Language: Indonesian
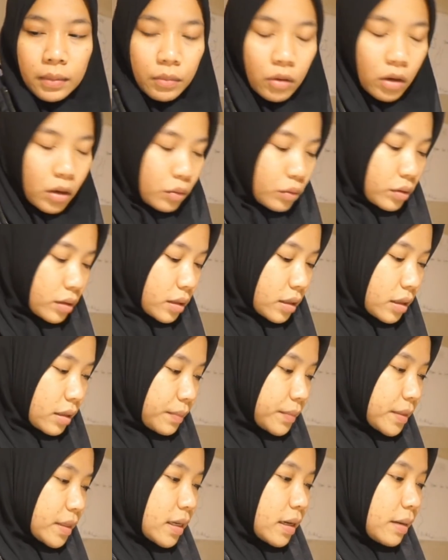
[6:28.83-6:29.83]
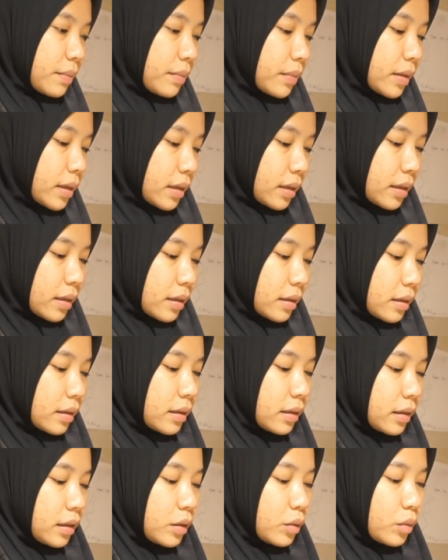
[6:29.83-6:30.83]
aku steam sama
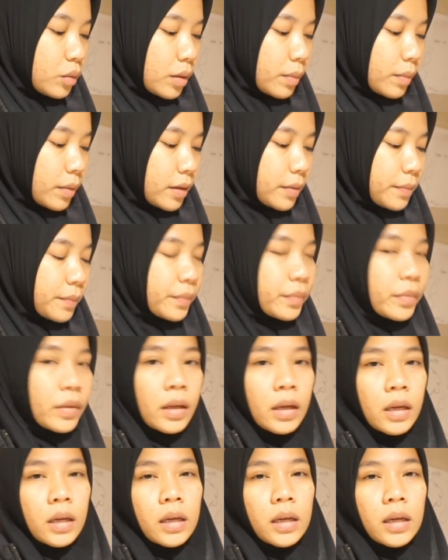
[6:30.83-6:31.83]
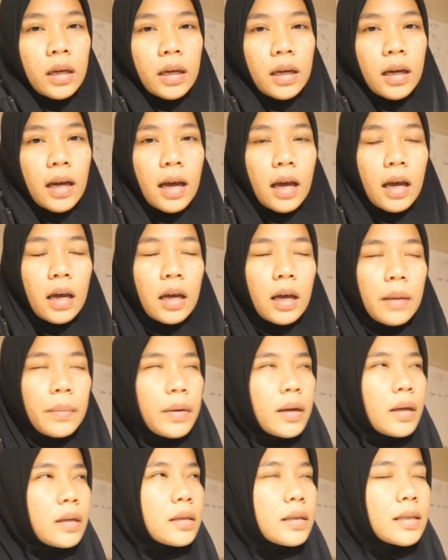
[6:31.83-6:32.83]
itu apa Ka, apa